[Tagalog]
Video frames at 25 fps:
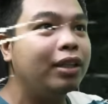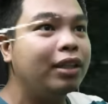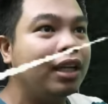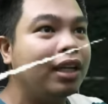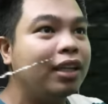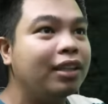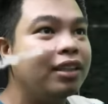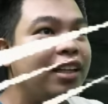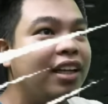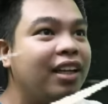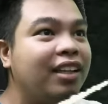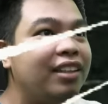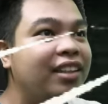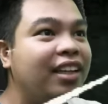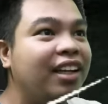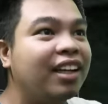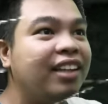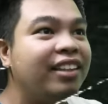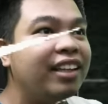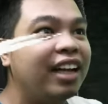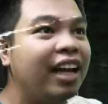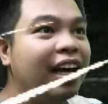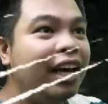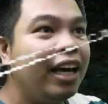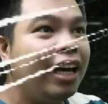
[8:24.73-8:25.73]
tara tara tara
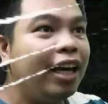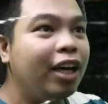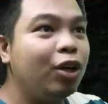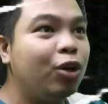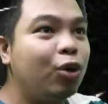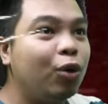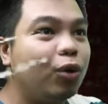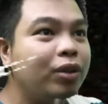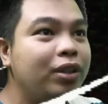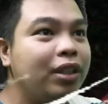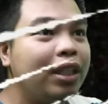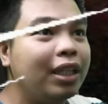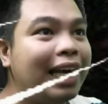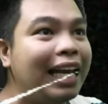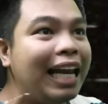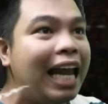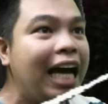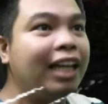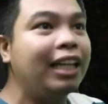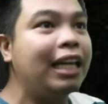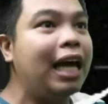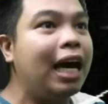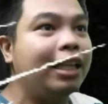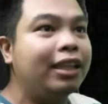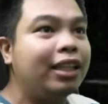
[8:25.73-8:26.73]
tara. Ikutan na
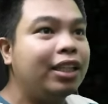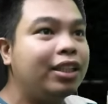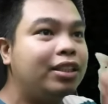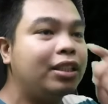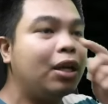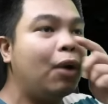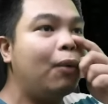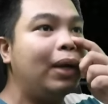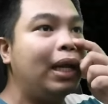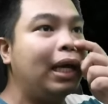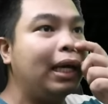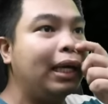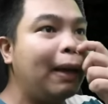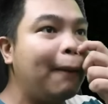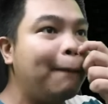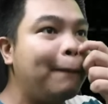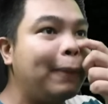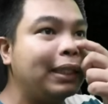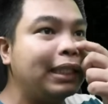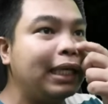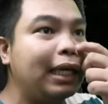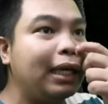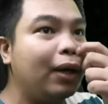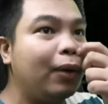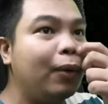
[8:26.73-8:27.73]
lang natin siya. Walang yan.
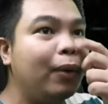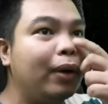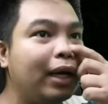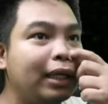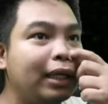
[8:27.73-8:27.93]
Patay ako